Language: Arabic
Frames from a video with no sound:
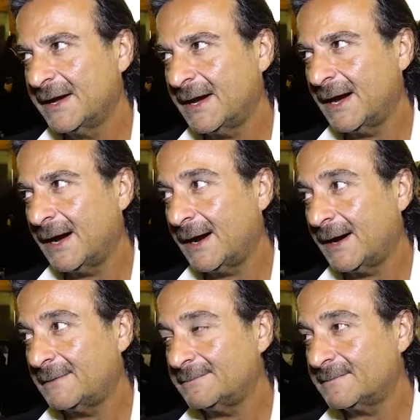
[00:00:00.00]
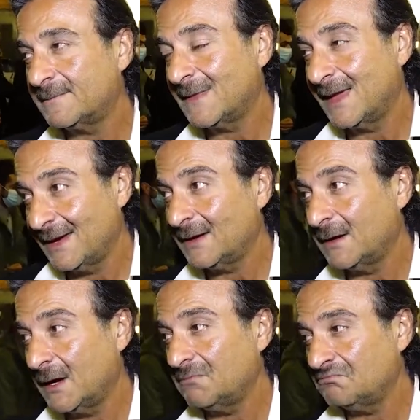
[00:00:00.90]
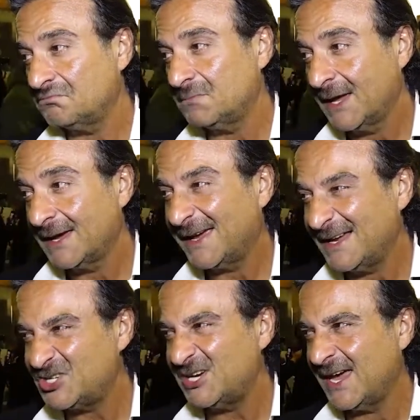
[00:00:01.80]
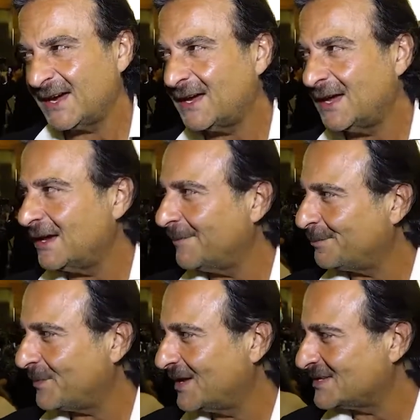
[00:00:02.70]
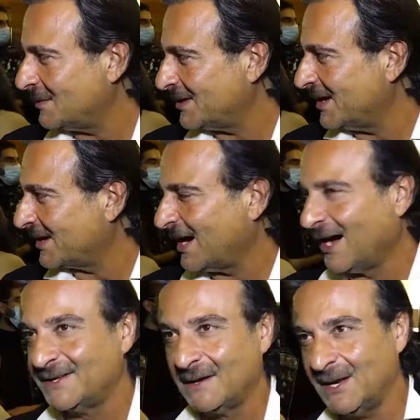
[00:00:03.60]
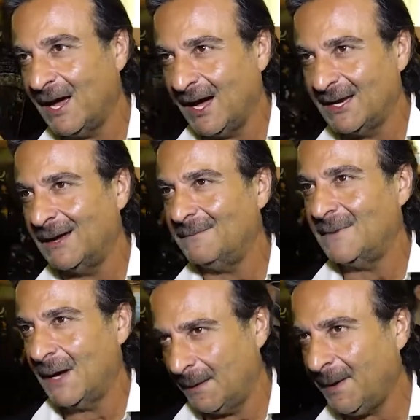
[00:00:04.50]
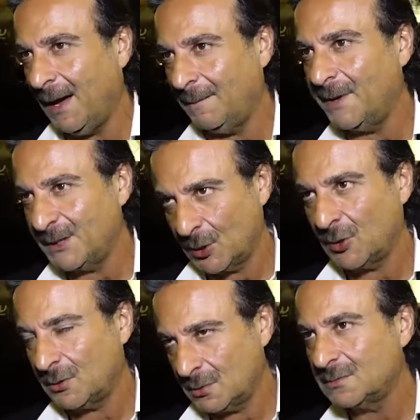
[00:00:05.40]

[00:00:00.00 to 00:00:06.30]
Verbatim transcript: آه إيه، كل شيء هيك اذا بدك قاضي بالعالم آه، بحب انه